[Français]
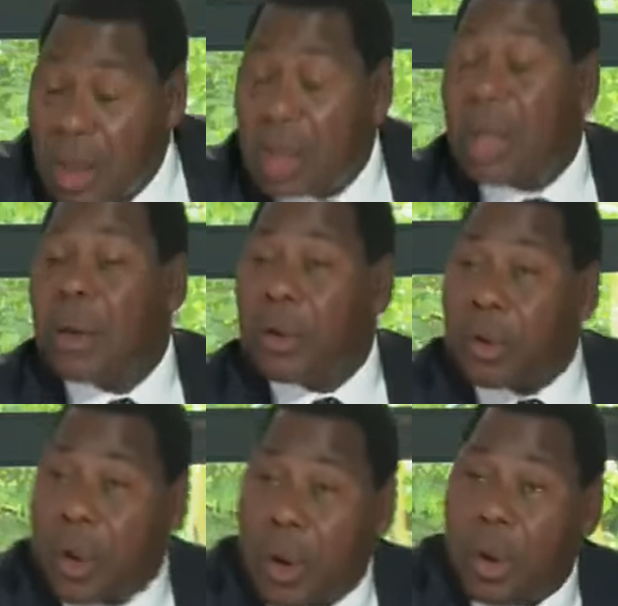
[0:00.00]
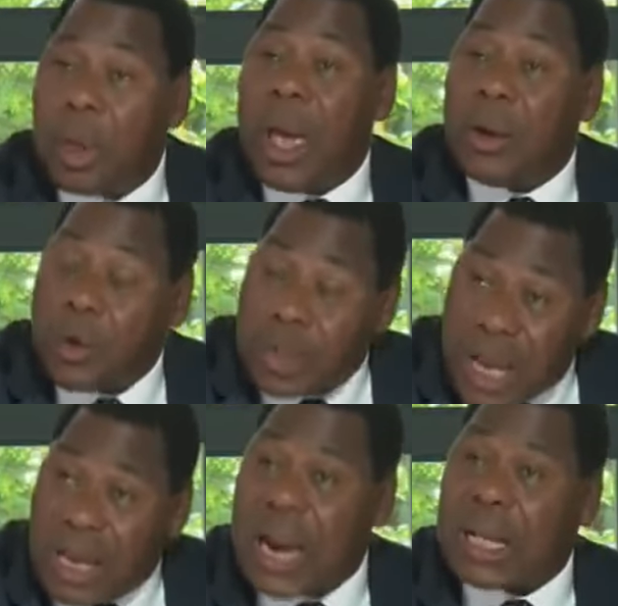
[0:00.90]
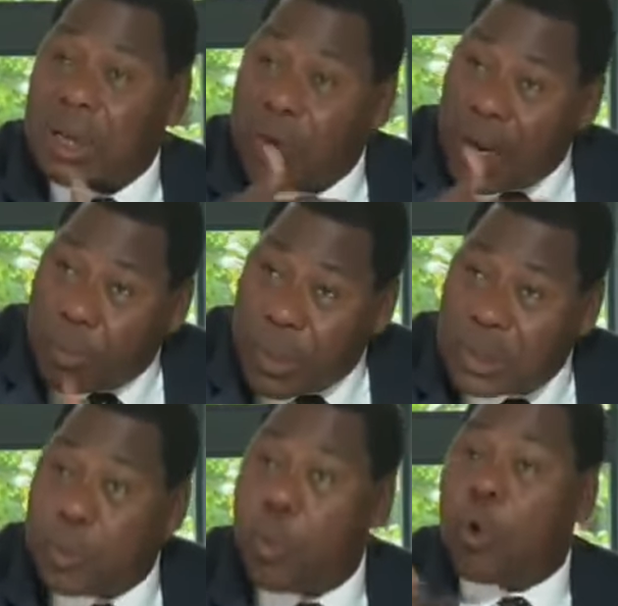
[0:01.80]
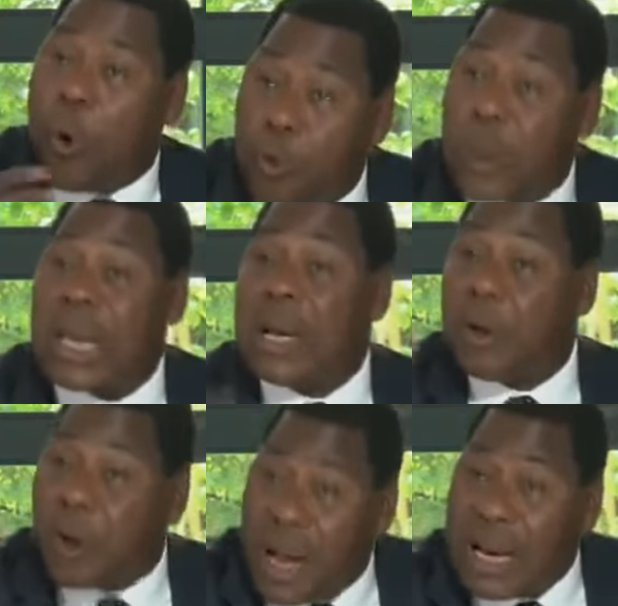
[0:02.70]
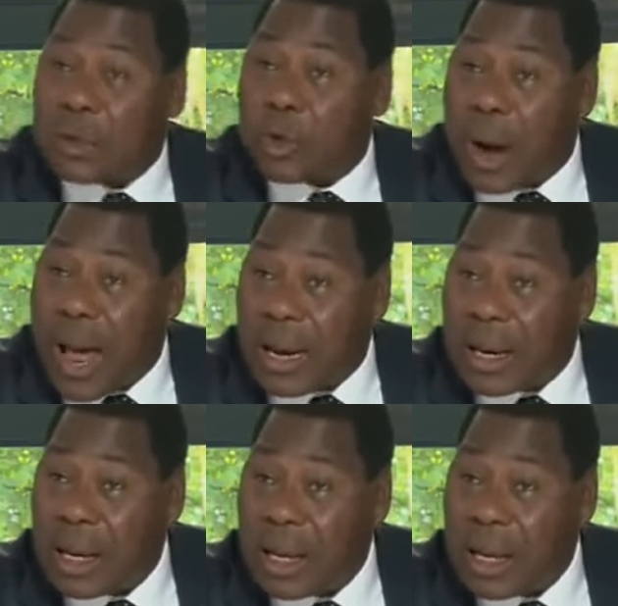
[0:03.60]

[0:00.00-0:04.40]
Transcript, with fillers: mhm. que hein, le décret qui doit être pris pour convoquer le corps électoral